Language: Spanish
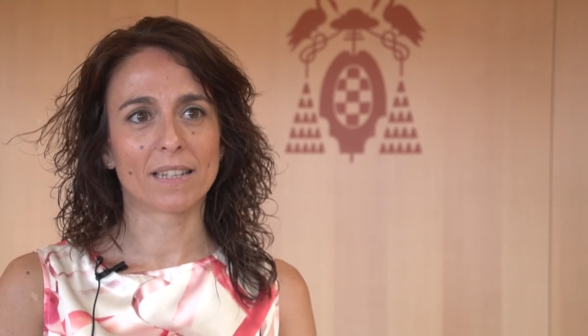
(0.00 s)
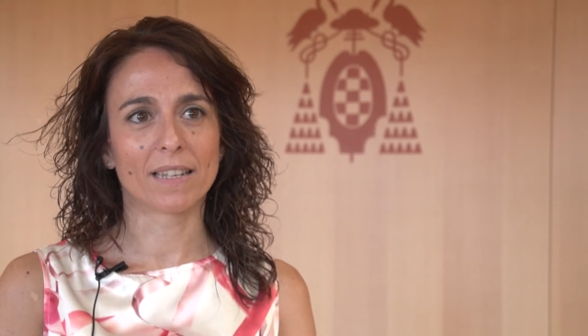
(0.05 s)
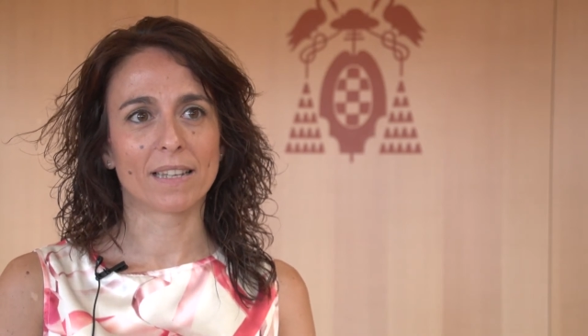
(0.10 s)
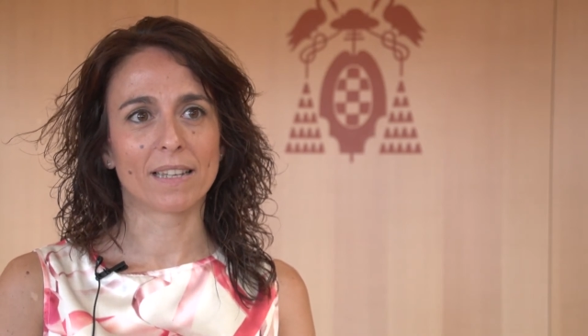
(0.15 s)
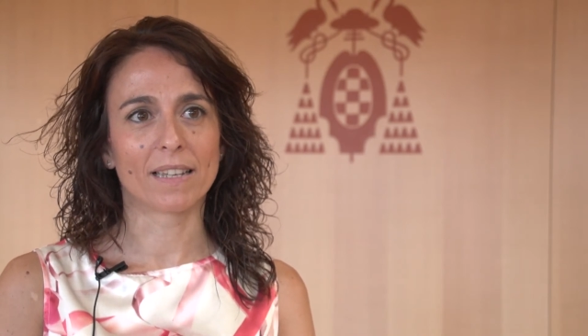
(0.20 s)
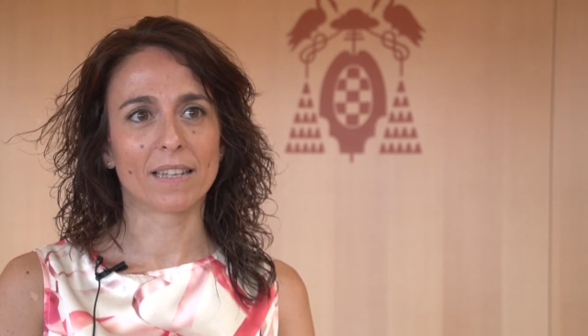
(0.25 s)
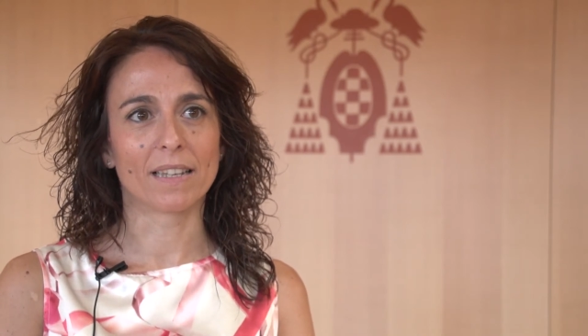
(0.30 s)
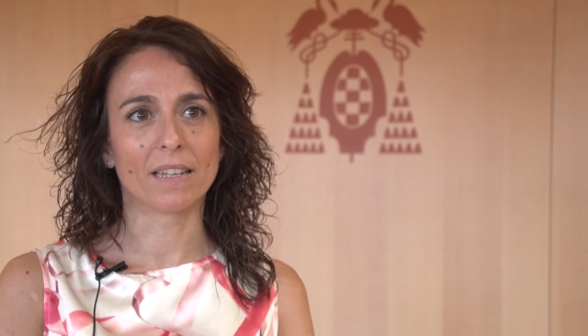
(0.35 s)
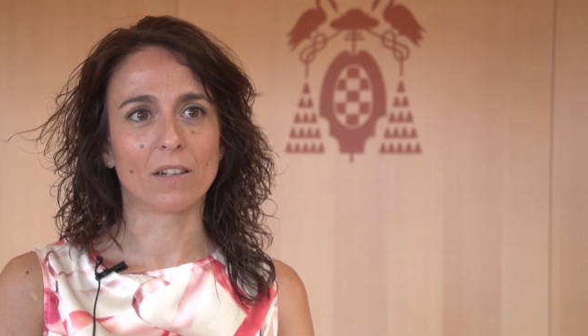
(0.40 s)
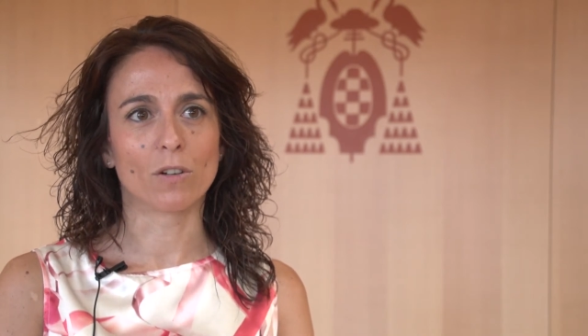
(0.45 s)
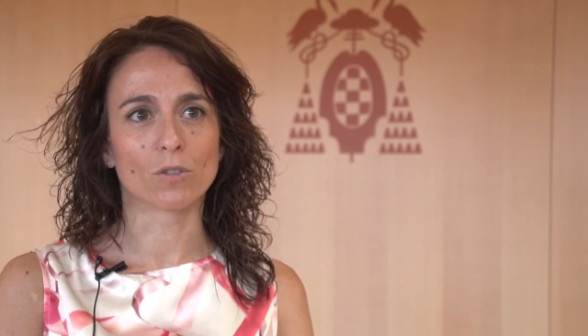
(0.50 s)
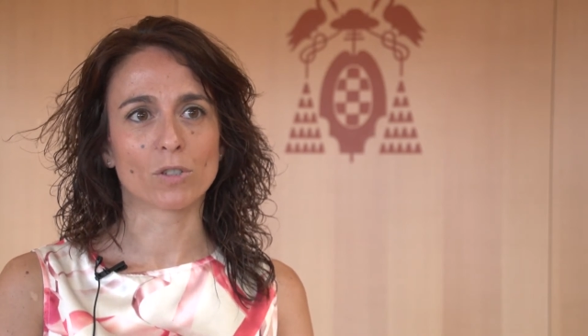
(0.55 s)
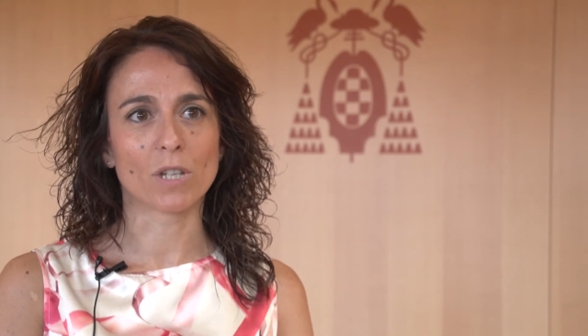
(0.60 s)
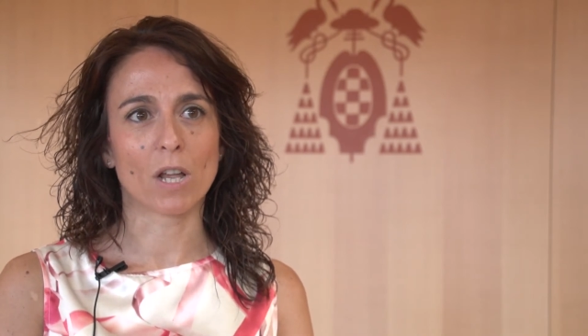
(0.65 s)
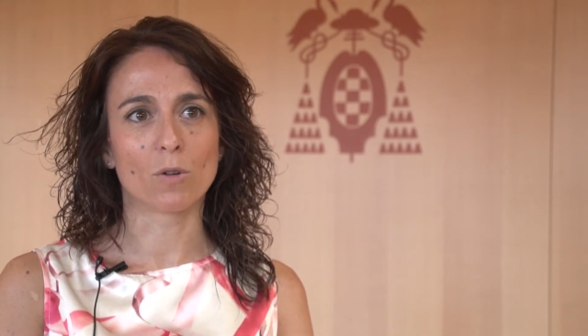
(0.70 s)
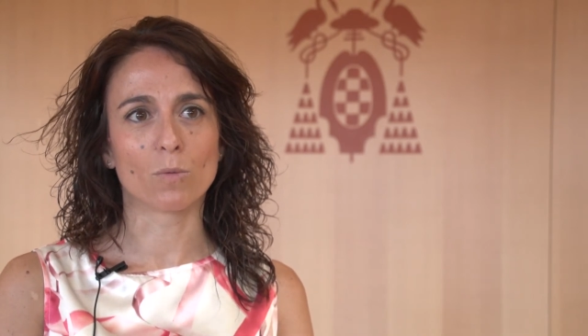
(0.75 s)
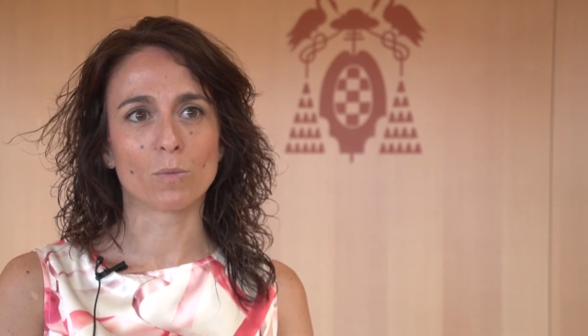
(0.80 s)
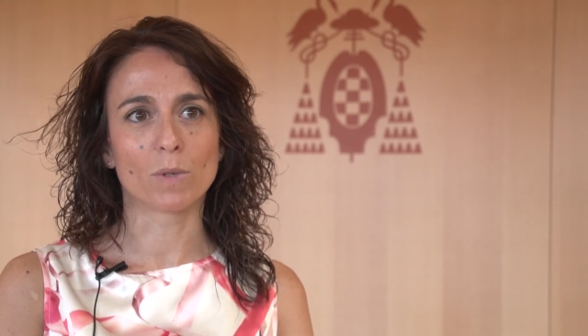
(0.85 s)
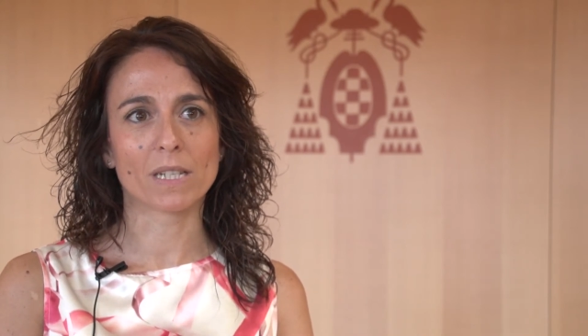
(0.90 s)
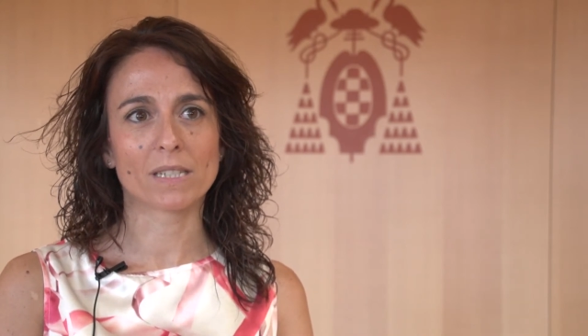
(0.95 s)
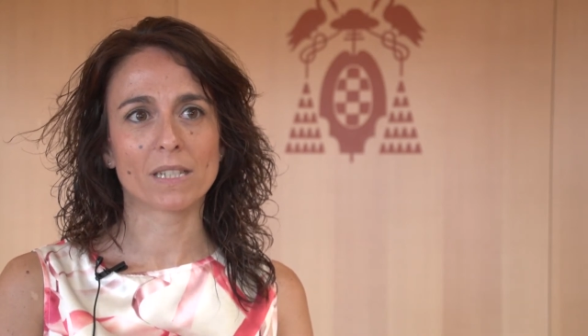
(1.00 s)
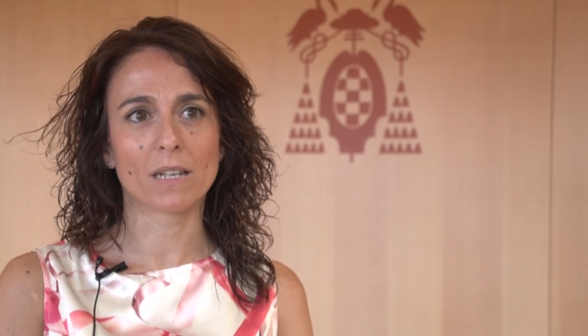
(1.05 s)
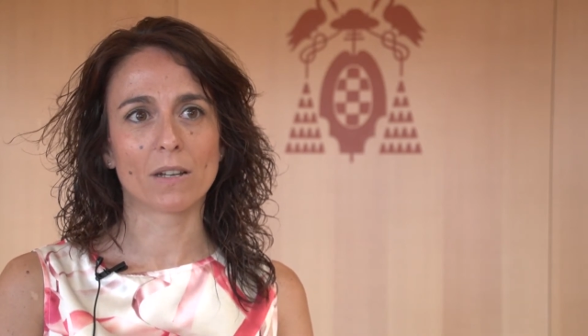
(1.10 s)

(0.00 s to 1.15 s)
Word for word: que los alumnos